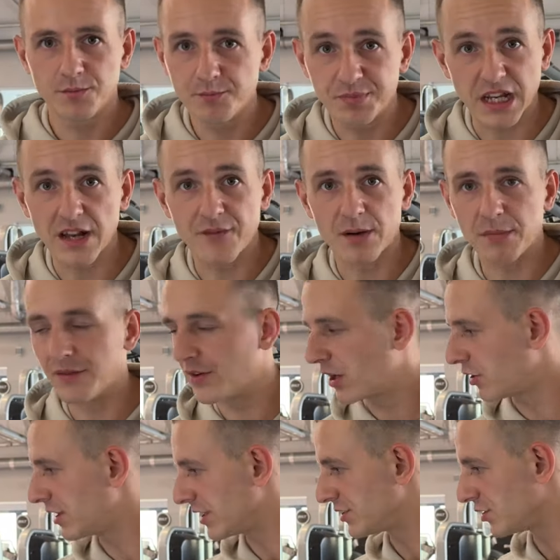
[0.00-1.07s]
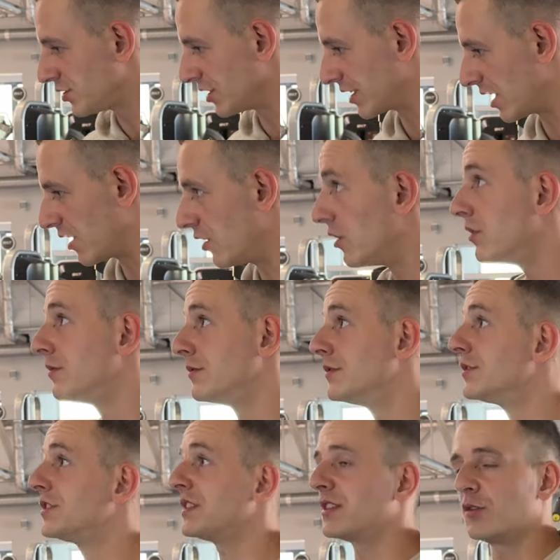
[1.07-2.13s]
Przerwa ma wyglądać coś takiego,
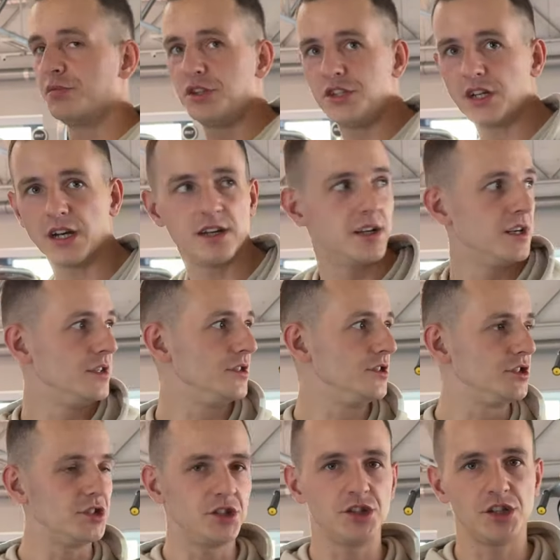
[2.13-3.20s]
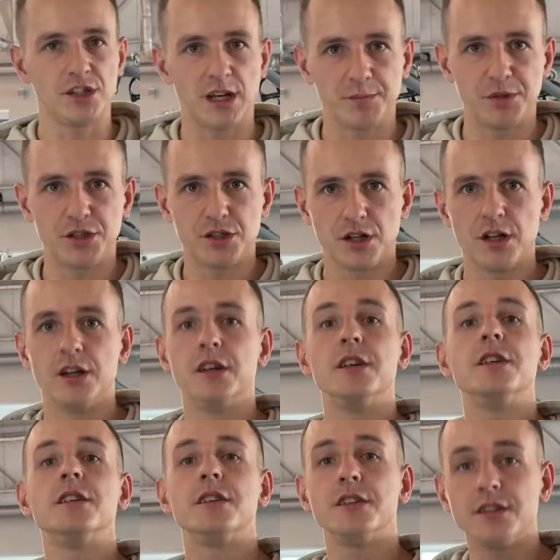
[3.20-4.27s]
że zrobicie, idziecie się napić
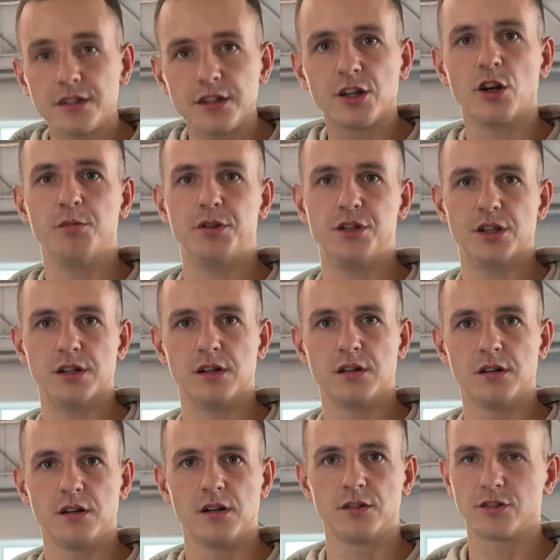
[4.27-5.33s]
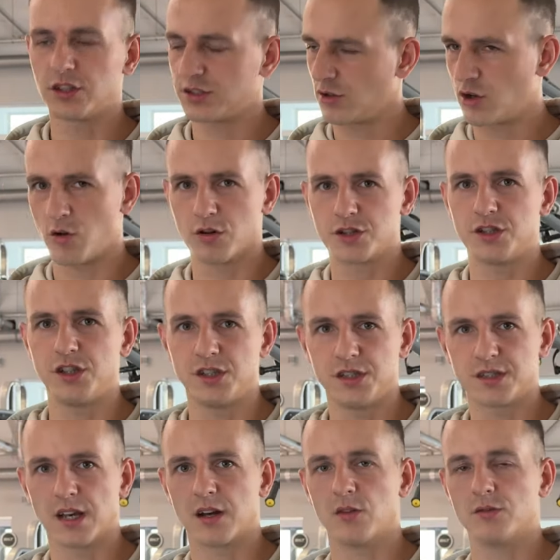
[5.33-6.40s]
i robicie. To jest około 30
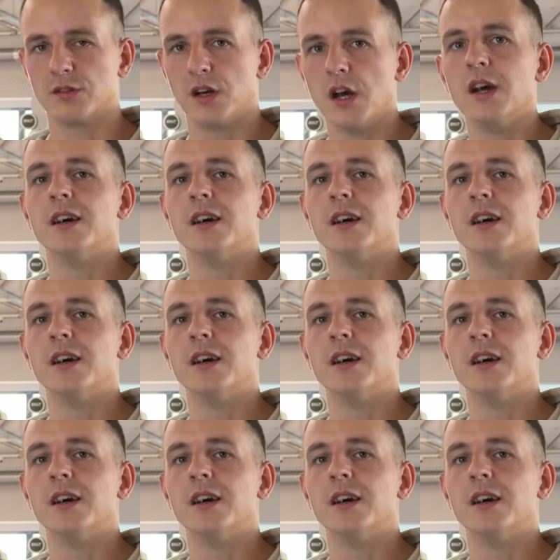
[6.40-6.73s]
sekund.